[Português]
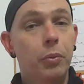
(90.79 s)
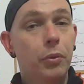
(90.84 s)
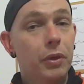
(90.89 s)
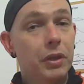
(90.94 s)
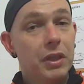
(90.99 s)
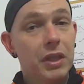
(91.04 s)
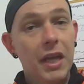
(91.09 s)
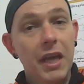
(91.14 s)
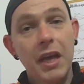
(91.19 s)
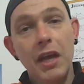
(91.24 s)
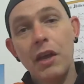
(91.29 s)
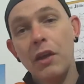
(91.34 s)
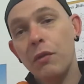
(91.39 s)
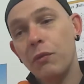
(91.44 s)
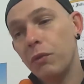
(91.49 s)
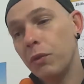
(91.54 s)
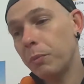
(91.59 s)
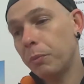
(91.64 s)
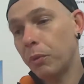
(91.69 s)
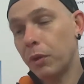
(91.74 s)
por
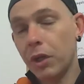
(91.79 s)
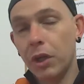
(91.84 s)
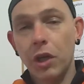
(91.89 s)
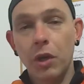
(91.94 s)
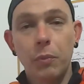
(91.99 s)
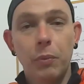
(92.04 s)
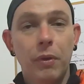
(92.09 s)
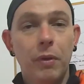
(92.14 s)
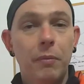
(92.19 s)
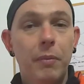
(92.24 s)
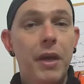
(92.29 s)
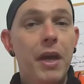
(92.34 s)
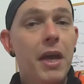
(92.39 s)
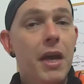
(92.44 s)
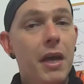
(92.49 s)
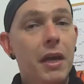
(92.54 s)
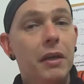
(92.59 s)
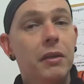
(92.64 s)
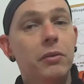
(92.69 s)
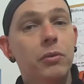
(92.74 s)
neve, por campo
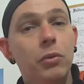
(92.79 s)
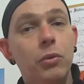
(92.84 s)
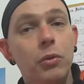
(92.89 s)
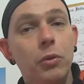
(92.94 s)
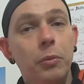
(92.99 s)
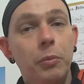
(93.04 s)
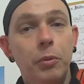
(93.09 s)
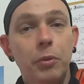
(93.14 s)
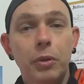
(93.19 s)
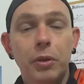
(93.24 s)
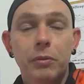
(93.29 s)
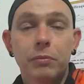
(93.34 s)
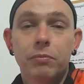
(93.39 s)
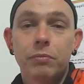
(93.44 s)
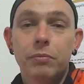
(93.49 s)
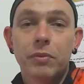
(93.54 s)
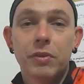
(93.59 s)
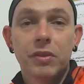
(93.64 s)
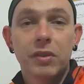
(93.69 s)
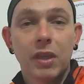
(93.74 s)
aberto, por
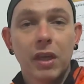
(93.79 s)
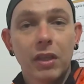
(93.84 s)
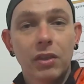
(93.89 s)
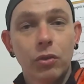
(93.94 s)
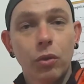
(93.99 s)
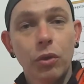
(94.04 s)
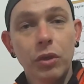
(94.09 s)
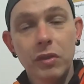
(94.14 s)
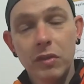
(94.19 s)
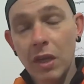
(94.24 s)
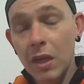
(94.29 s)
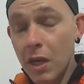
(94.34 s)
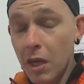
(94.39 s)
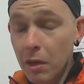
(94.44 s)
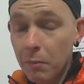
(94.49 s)
estradões,